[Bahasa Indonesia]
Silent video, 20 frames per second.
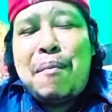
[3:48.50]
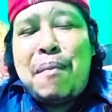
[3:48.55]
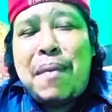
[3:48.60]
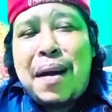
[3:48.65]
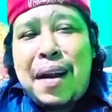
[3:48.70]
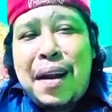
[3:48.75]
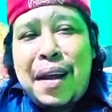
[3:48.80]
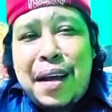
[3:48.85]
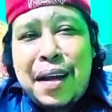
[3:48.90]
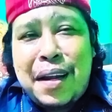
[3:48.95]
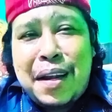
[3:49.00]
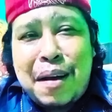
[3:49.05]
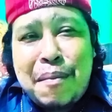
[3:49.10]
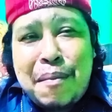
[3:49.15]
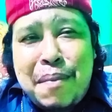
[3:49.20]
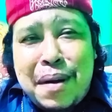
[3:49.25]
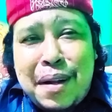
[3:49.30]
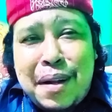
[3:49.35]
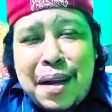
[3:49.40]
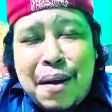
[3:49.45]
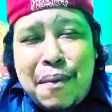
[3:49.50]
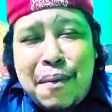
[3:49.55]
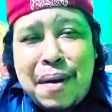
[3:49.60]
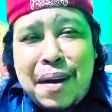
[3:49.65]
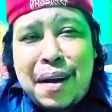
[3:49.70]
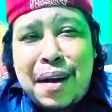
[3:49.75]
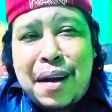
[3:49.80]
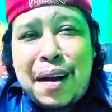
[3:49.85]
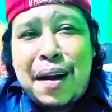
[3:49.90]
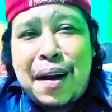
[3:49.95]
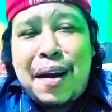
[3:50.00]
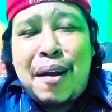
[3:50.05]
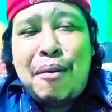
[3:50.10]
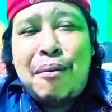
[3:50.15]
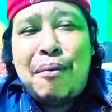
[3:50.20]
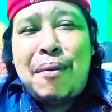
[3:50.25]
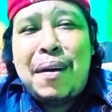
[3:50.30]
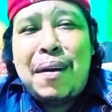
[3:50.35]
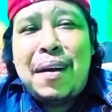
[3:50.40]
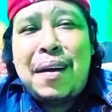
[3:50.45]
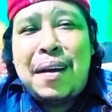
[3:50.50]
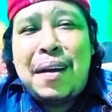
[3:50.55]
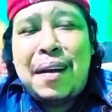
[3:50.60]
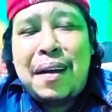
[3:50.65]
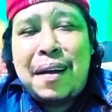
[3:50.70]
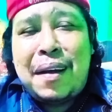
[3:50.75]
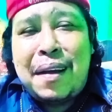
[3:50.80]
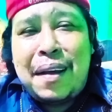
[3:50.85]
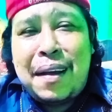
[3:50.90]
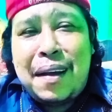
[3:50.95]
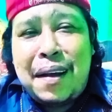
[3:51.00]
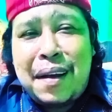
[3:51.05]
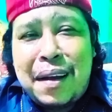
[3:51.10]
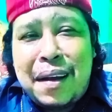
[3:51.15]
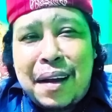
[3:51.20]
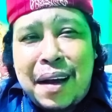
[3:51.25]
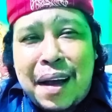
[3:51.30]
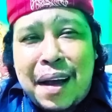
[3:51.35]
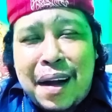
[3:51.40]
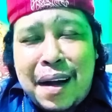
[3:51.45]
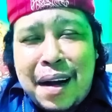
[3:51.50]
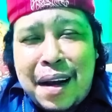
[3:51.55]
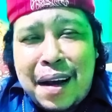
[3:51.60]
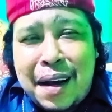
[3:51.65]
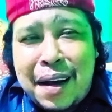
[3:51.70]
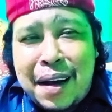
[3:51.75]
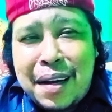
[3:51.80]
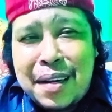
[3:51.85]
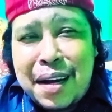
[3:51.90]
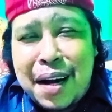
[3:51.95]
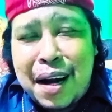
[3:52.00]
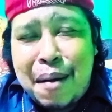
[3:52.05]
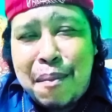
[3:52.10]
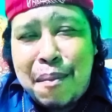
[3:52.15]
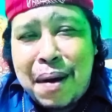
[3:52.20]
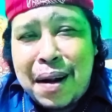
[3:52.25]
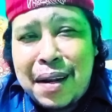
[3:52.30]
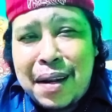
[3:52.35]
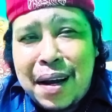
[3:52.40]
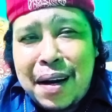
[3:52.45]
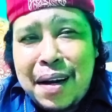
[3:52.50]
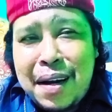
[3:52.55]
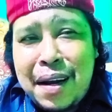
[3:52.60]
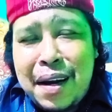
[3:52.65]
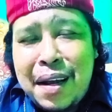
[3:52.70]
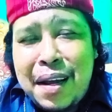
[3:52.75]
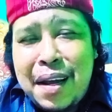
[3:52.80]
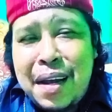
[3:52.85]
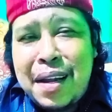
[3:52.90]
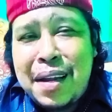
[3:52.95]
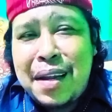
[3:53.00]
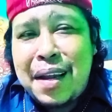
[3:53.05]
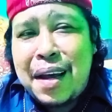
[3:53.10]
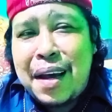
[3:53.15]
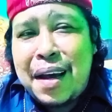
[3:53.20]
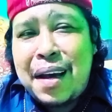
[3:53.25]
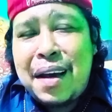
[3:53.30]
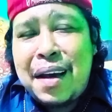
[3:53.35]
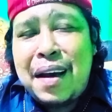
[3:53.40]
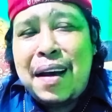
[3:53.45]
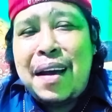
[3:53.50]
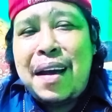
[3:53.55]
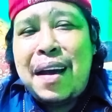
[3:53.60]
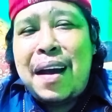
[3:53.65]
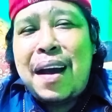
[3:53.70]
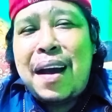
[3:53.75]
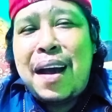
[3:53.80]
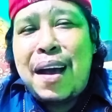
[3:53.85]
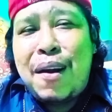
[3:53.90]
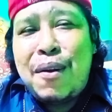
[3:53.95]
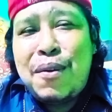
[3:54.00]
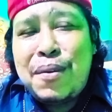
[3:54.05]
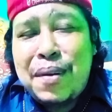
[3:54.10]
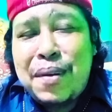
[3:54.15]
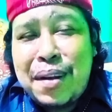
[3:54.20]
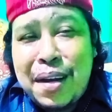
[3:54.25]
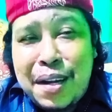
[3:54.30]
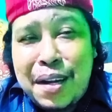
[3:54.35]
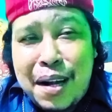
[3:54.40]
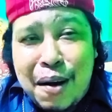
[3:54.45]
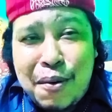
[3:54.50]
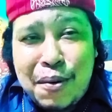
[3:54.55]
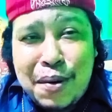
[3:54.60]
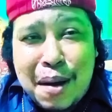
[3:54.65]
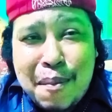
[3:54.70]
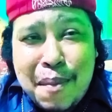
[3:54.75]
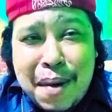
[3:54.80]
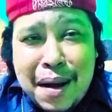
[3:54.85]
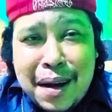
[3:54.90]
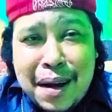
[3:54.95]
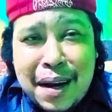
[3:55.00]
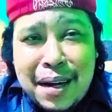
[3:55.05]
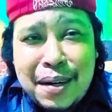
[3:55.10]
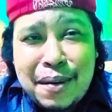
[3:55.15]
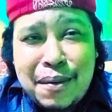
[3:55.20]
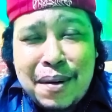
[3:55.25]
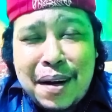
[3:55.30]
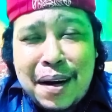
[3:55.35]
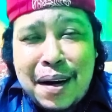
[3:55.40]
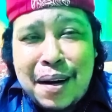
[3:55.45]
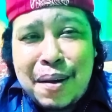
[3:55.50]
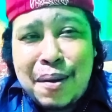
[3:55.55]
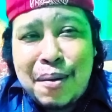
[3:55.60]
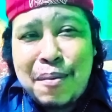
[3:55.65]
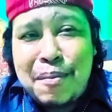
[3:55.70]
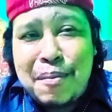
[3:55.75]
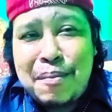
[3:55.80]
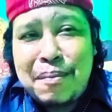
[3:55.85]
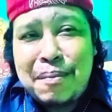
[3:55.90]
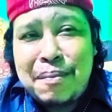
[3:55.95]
mari kita bertawakal Allah karena keselamatan diri kita harus kita utamakan, saudaraku